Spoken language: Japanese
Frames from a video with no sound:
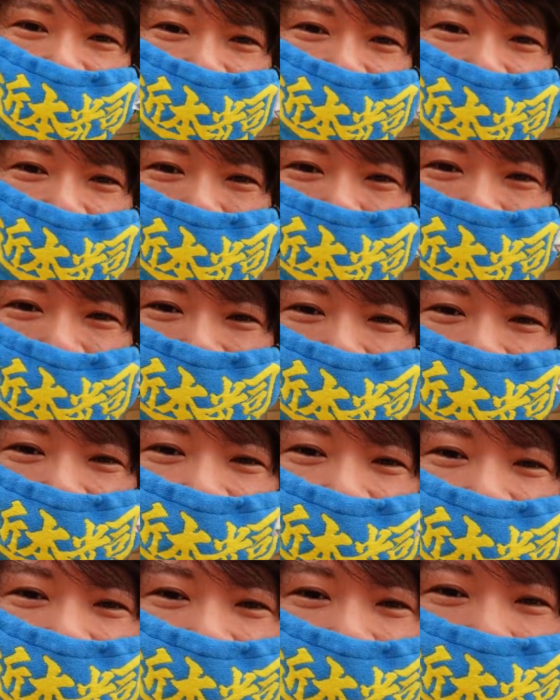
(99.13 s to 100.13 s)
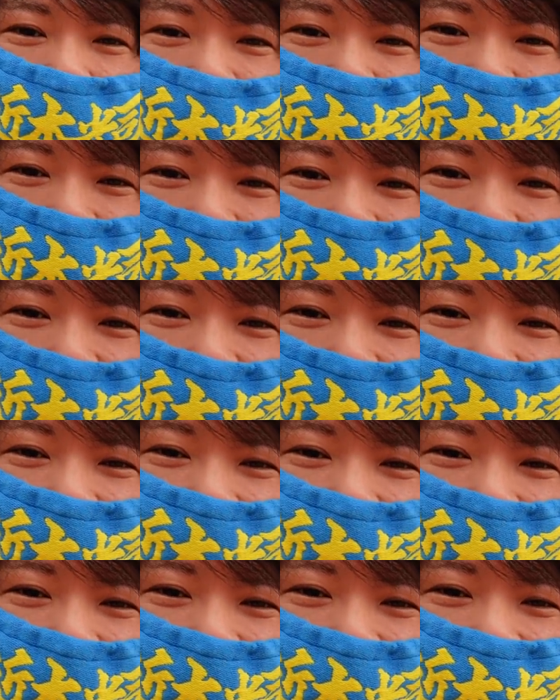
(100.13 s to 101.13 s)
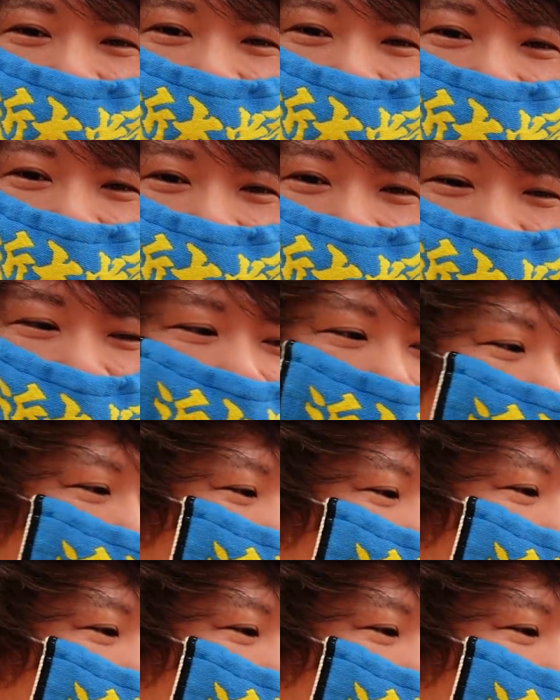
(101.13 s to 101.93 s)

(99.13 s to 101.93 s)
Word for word: ト缶バッジ買ってきましたんでちょっと開け